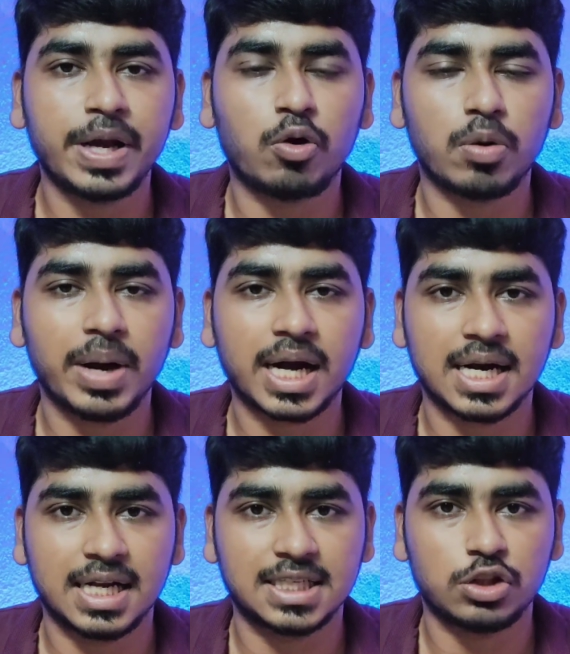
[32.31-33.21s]
पी कॉन्वर्ट
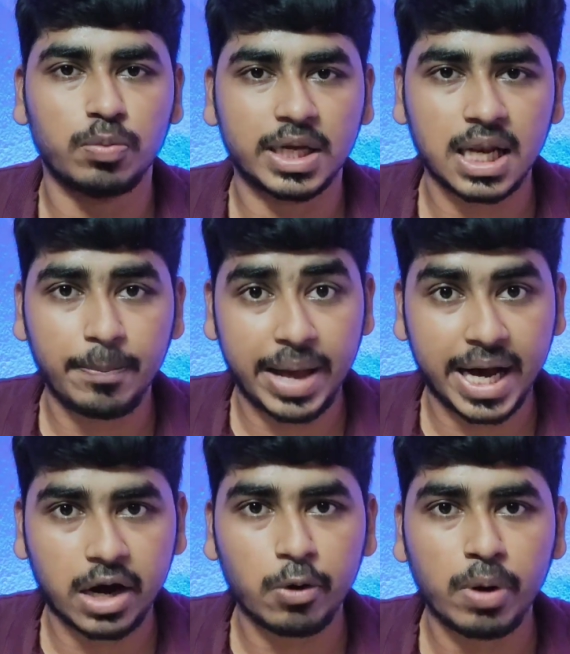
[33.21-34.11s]
करना चाहते हो मतलब
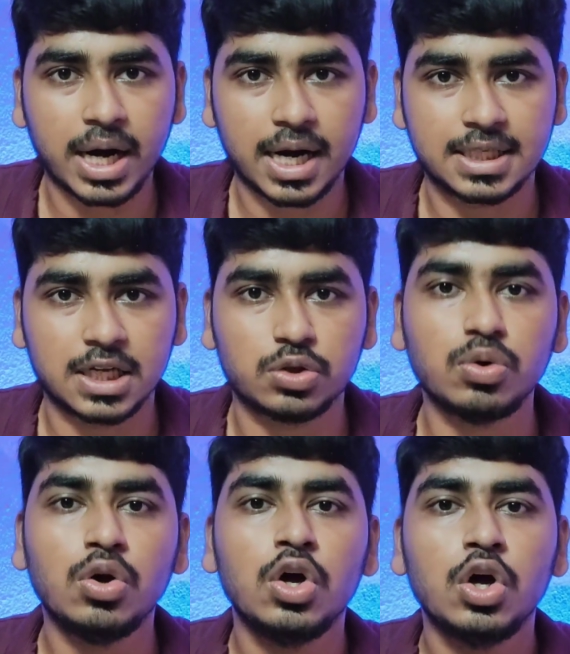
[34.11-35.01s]
बैकग्राउंड हटाना चाहते
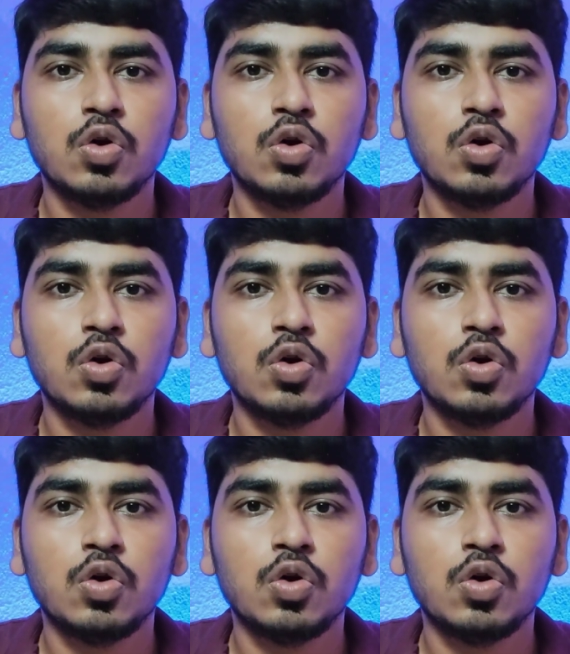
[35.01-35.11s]
हो